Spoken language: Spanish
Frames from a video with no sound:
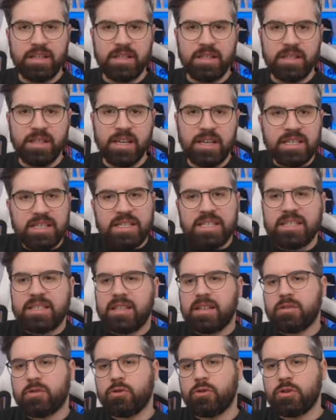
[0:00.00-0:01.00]
Y es de
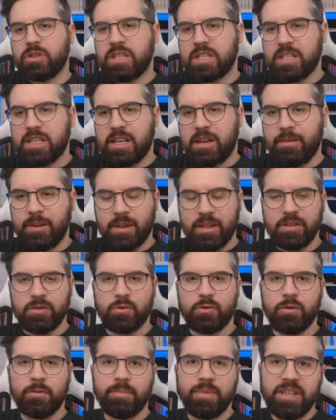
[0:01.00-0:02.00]
esas cosas que a
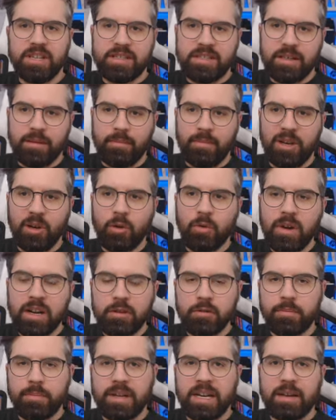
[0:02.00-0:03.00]
veces uno piensa, me lo
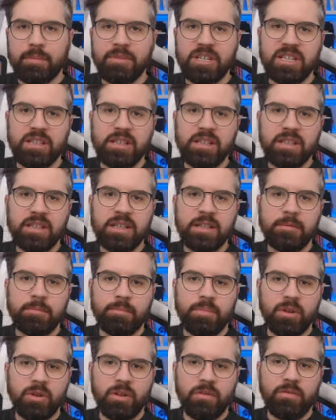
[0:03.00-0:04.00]
guardo para mí,
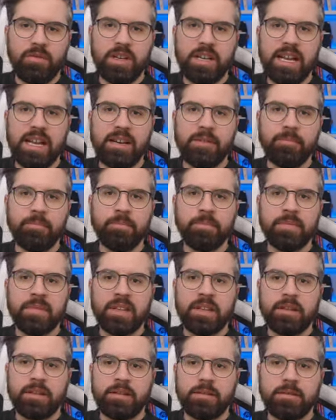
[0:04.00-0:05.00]
pero al final
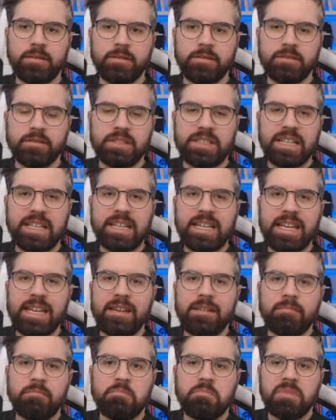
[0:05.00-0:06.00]
Mm, ¿de
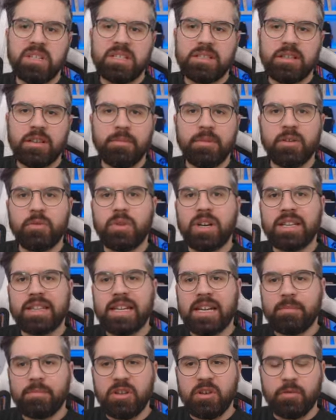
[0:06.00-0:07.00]
qué me sirve
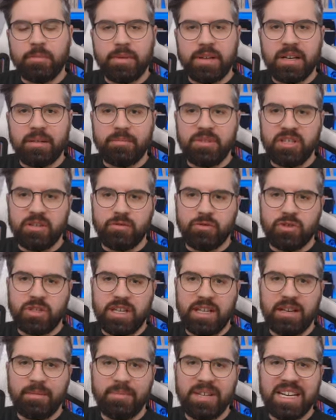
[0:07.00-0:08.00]
guardármelo para mí? O
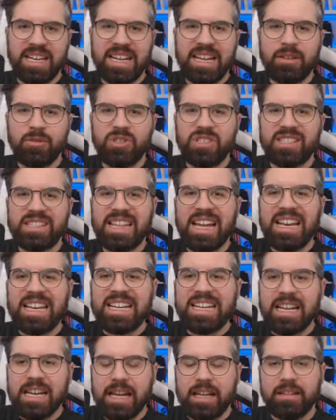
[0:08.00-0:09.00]
sea, el mercado es
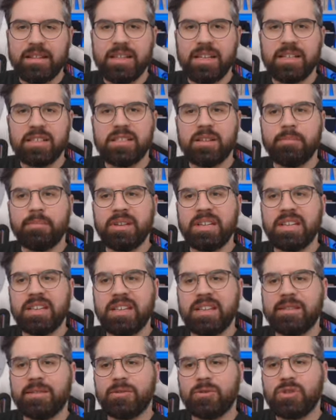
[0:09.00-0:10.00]
tan grande, el
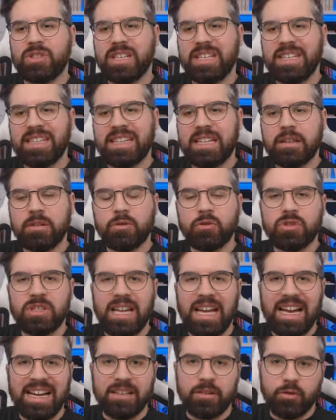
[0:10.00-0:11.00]
SP500 tiene
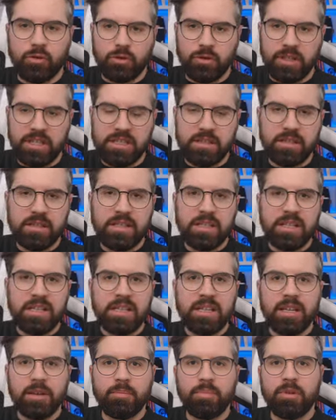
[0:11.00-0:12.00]
tantos actores
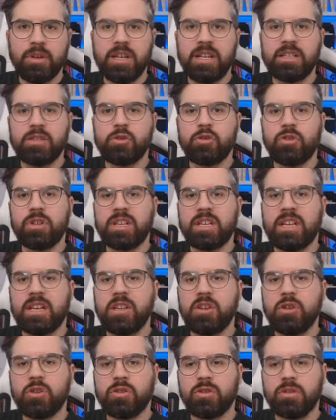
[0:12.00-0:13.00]
que por el hecho de
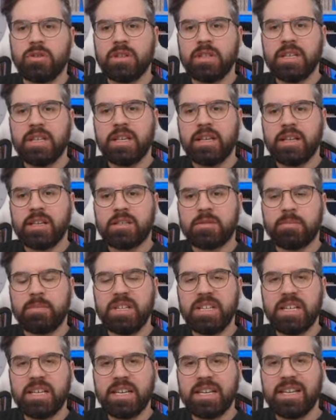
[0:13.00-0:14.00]
que yo
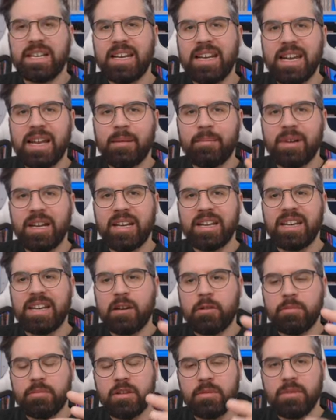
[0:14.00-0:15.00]
explique la
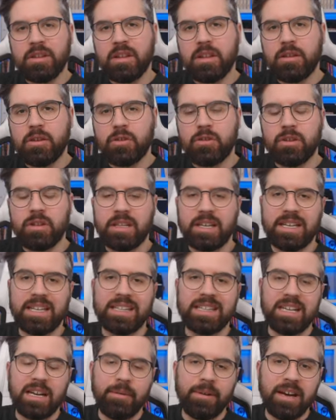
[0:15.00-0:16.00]
manera y la optimización de
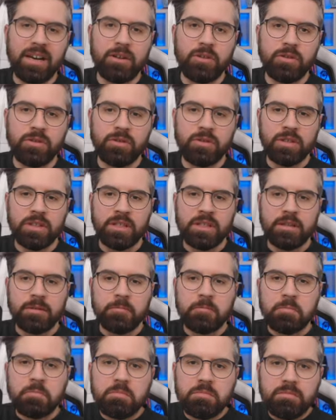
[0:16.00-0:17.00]
que trabajo,
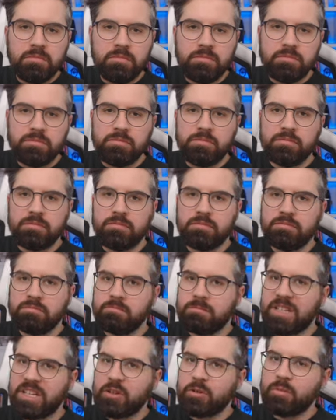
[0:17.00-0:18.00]

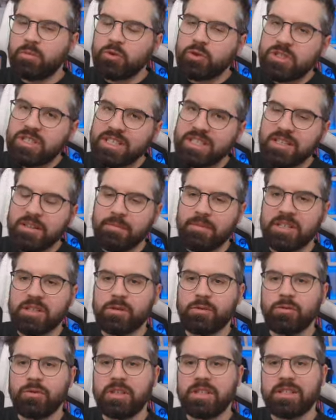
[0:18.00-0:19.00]
mm, tengo
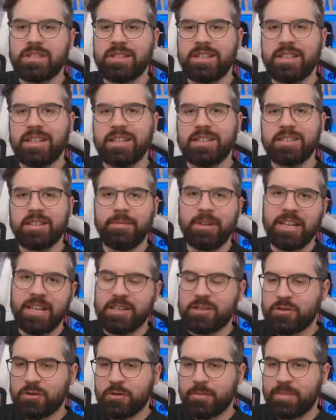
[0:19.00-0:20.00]
muchísimas dudas de que se
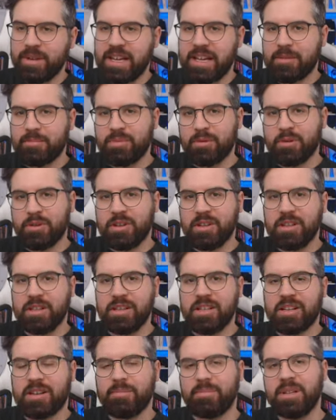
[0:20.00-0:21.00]
vaya a estropear
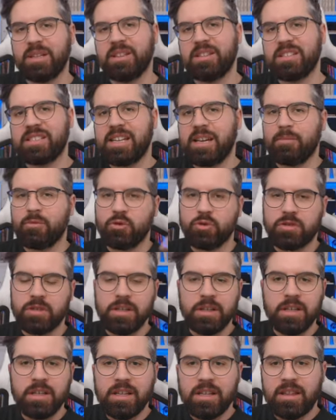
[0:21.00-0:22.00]
porque de repente
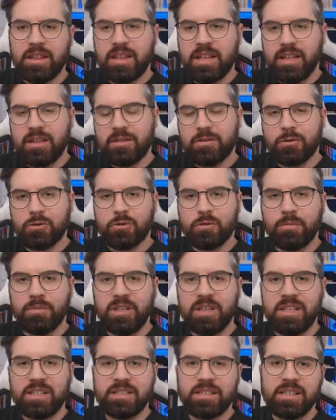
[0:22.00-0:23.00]
seamos cientos o
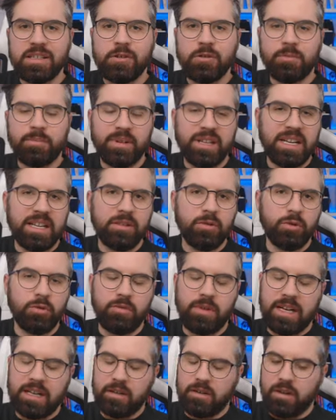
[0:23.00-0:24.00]
miles operando
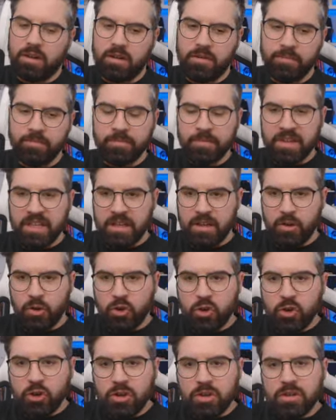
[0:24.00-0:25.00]
igual. No,
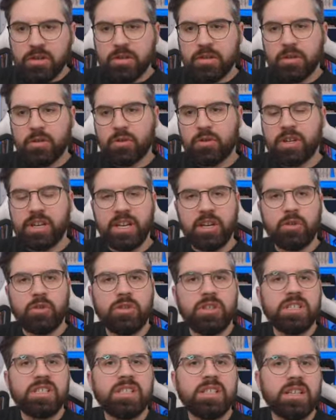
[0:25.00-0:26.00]
no lo
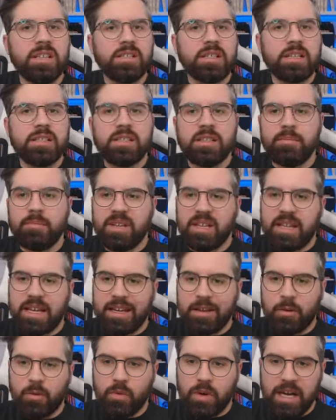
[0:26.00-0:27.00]
creo y si es así me
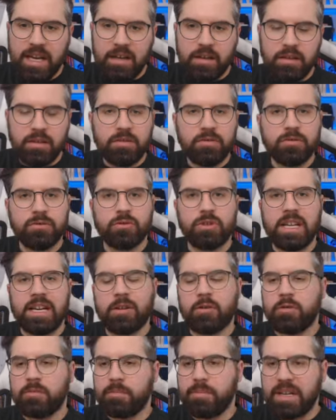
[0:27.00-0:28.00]
da igual, os
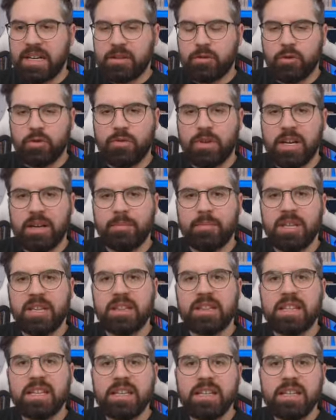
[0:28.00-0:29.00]
la comparto
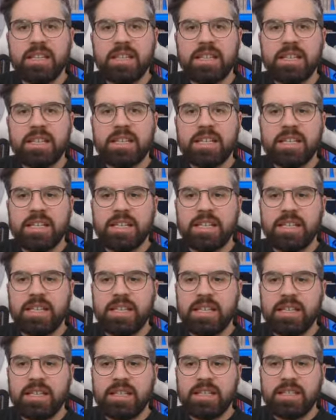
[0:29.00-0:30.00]
igualmente
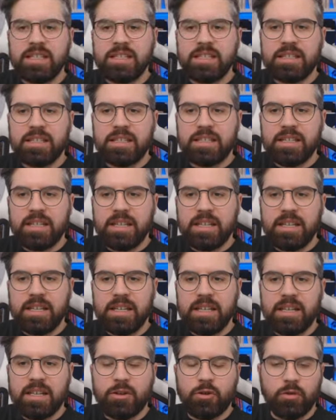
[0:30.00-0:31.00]
y
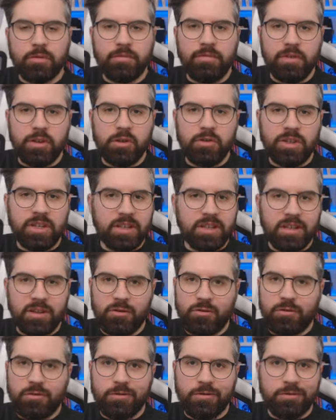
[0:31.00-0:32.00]
eh, confío en
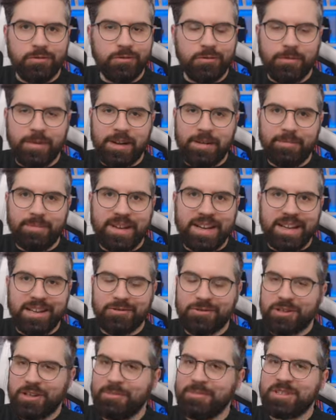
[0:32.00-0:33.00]
que no, no va a
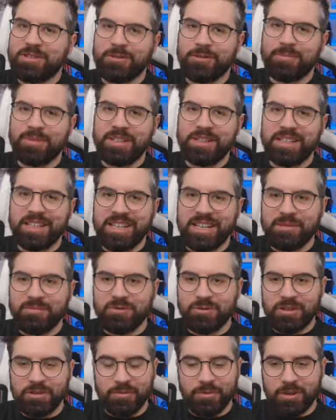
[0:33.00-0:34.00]
parar. O sea, me sorprendería
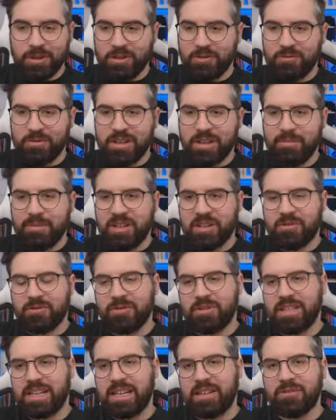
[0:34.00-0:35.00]
mucho porque nunca me he
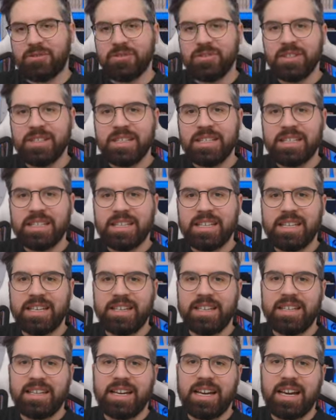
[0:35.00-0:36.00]
encontrado
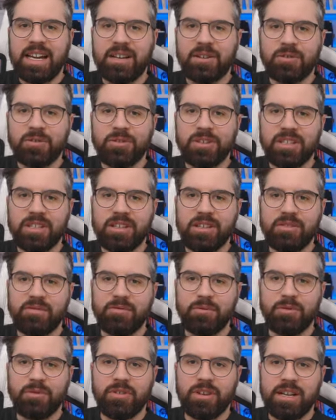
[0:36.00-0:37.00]
que algo deje de
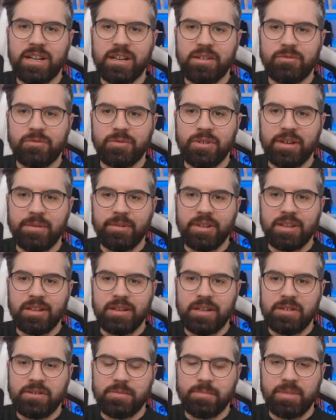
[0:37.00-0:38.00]
funcionar una vez
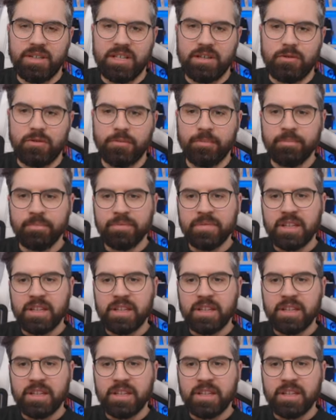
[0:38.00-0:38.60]
lo explico.